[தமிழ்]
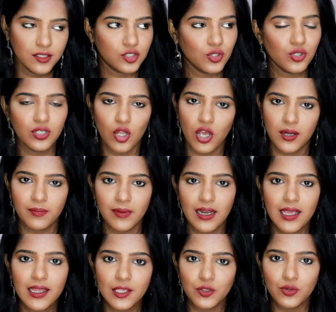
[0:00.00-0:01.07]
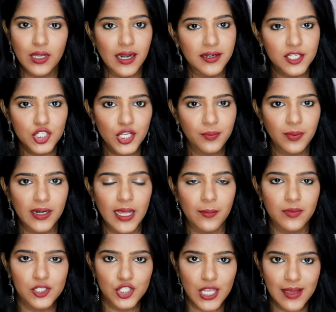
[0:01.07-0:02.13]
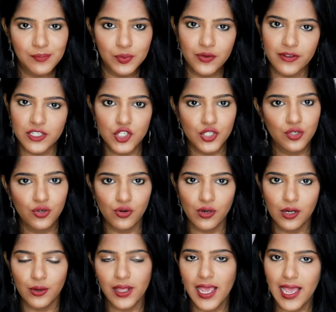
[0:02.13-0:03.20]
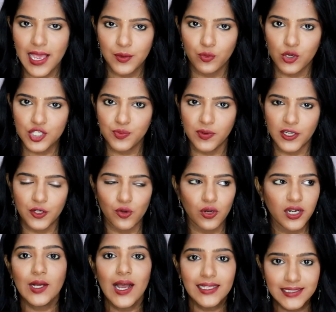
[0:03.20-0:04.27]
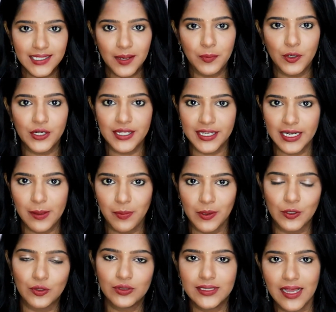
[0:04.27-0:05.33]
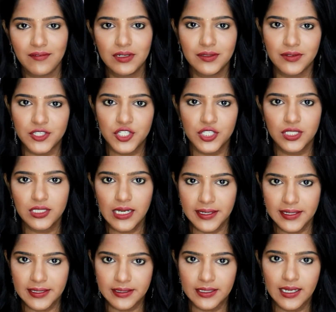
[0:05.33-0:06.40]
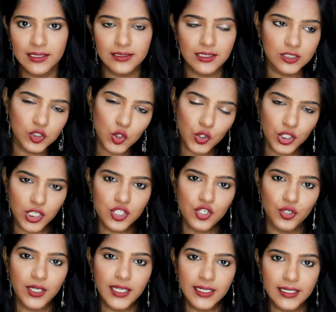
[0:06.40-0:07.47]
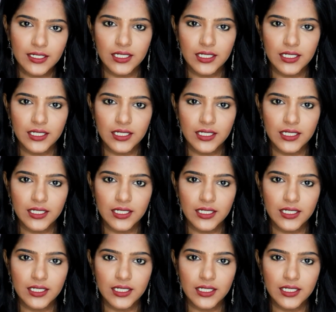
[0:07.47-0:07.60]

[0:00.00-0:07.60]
ஸோ நார்மலாக எதுவும் கண்டிஷன் பண்ணாமல் ஷாம்பு வச்சு உங்களோட ஹேர் வாஷ் பண்ணிக்கோங்க ஸோ அதுக்கப்புறம் நீங்கள் என்ன பண்ணணும் டவல் வச்சு கட்டிட்டு அந்த சொட்ட சொட்ட